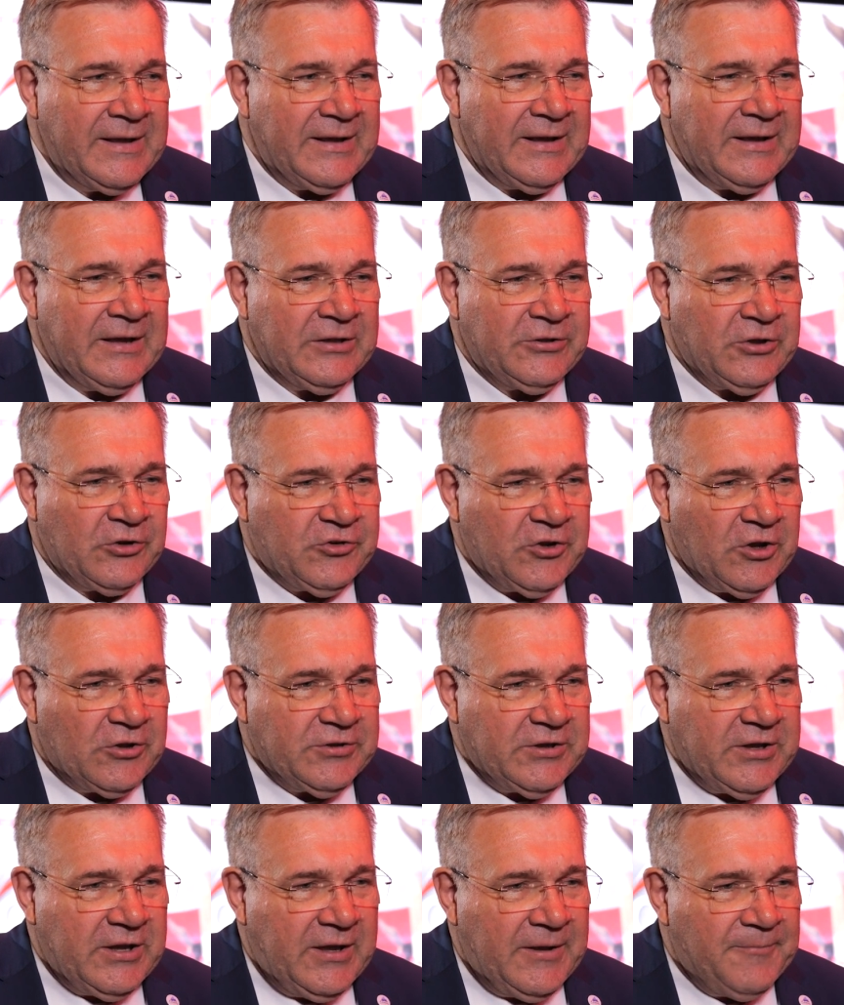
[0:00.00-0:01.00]
E, to
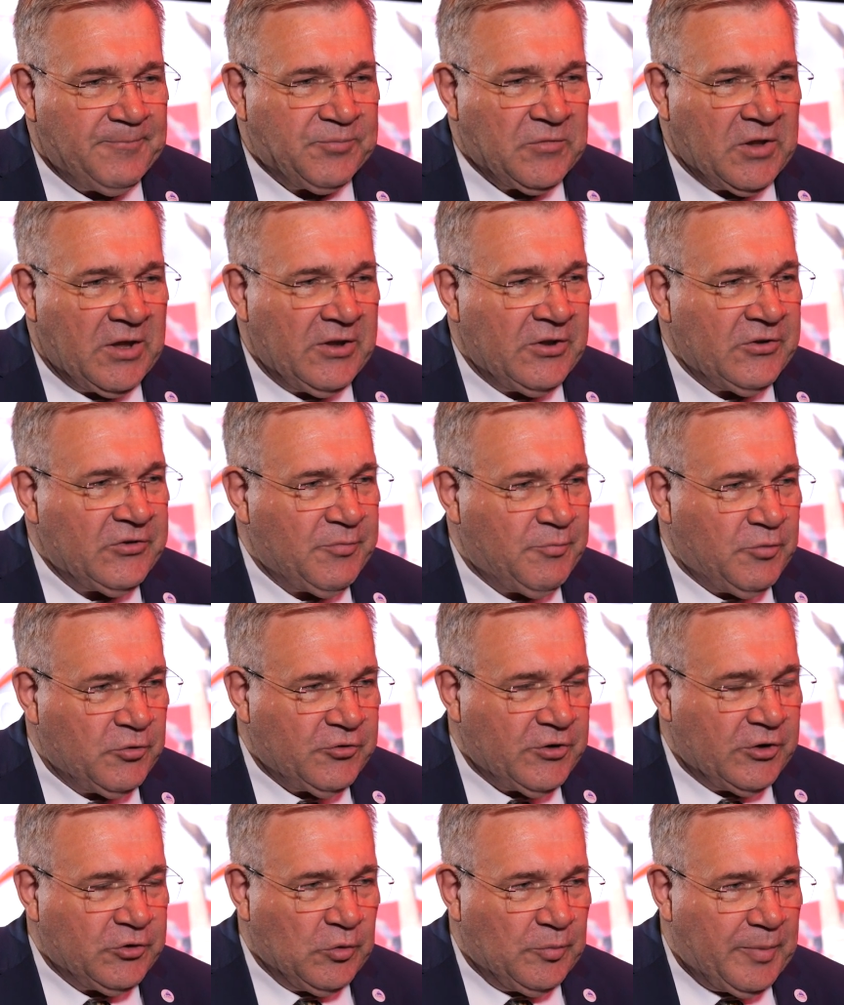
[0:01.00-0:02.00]
środki e, z
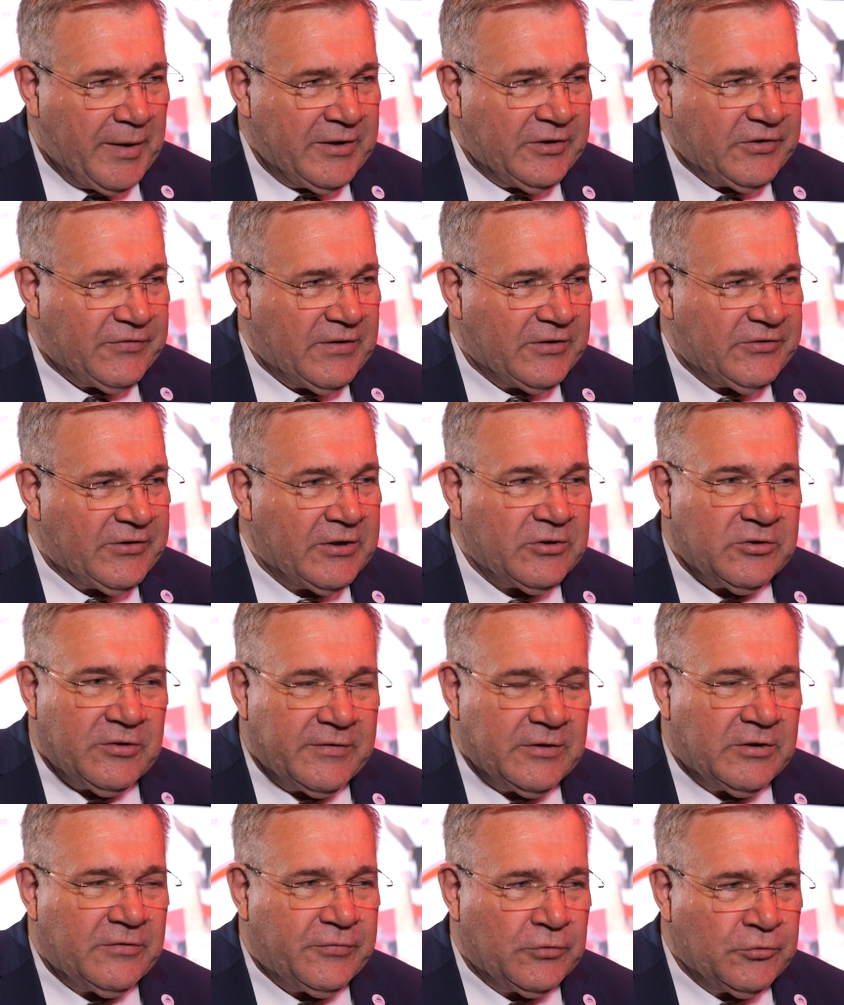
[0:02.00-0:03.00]
budżetu państwa, z
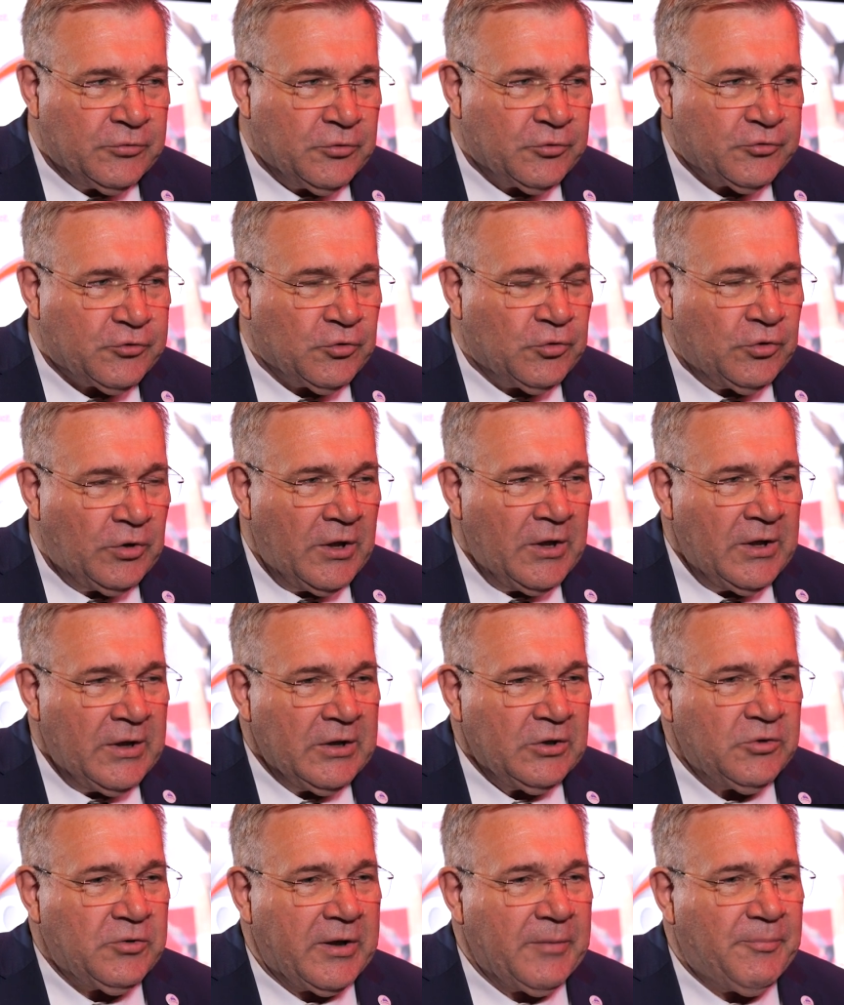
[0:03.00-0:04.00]
Narodowego Funduszu,
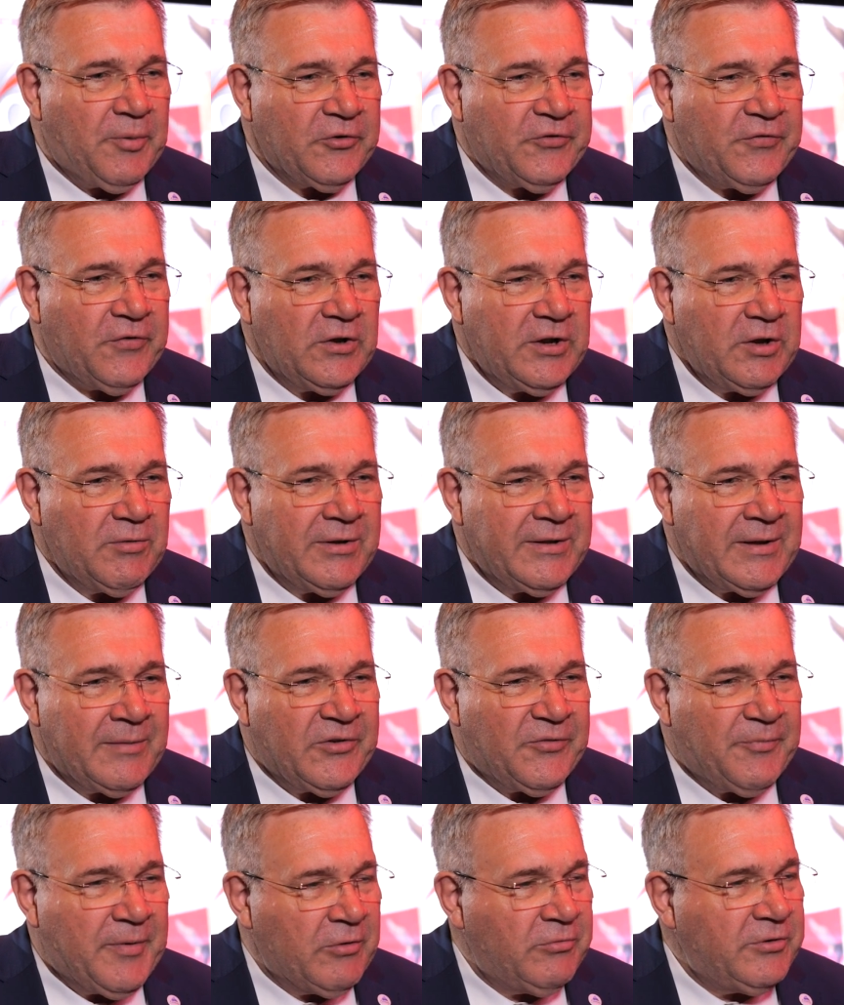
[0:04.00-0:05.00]
które pozwoliły
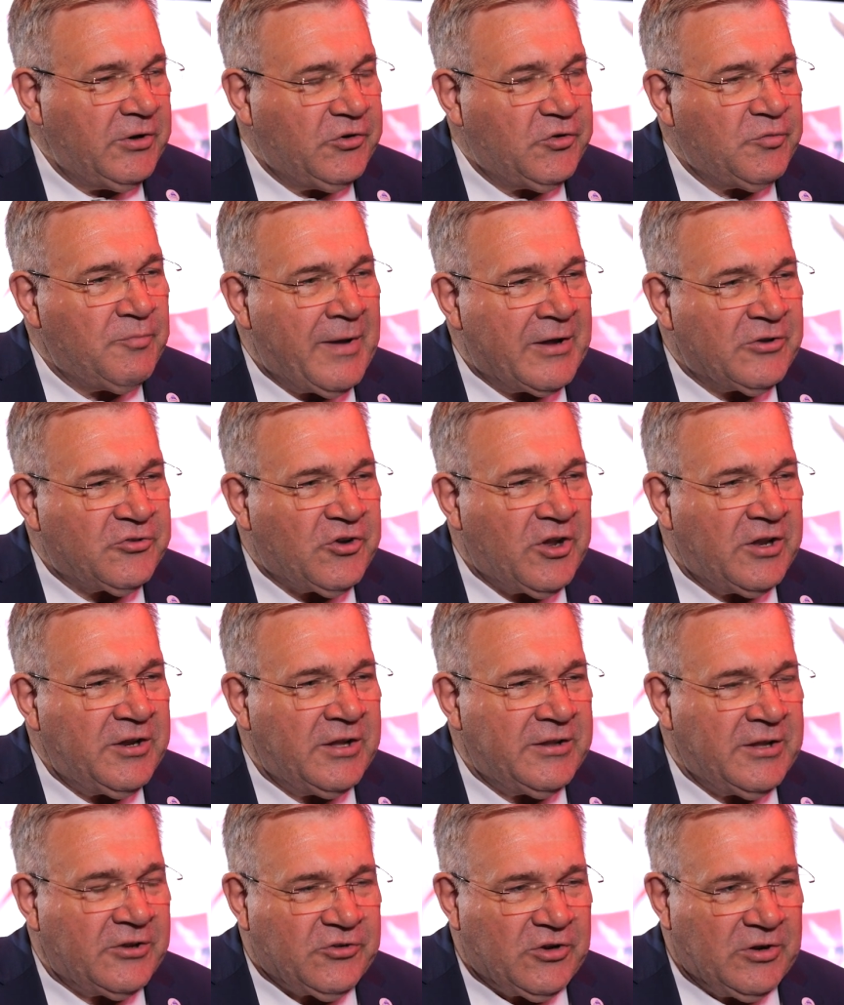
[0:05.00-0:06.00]
nam spełnić
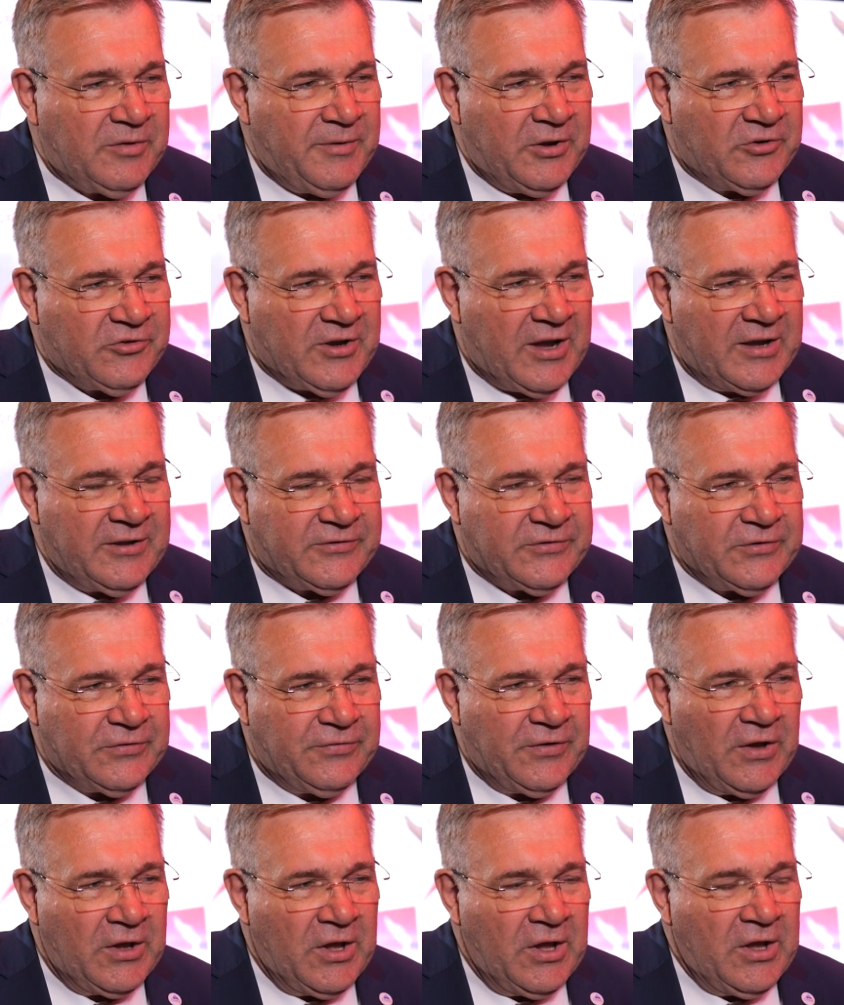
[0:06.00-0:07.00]
marzenie naszych
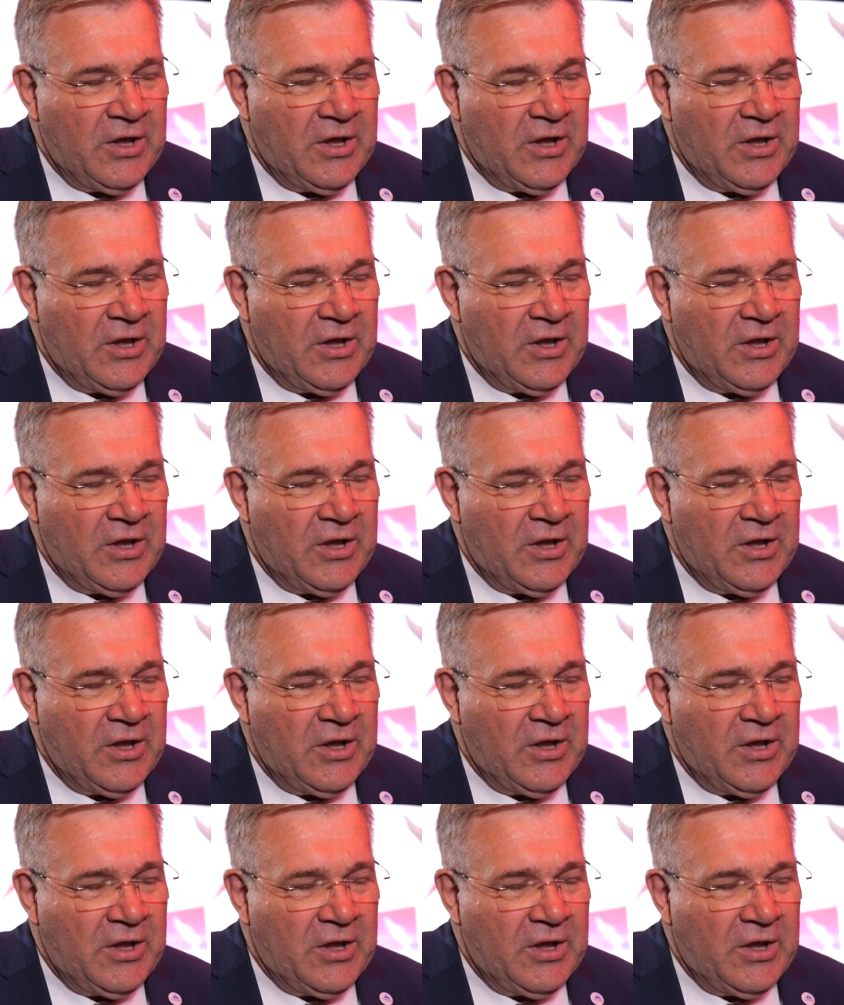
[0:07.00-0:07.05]
mieszkańców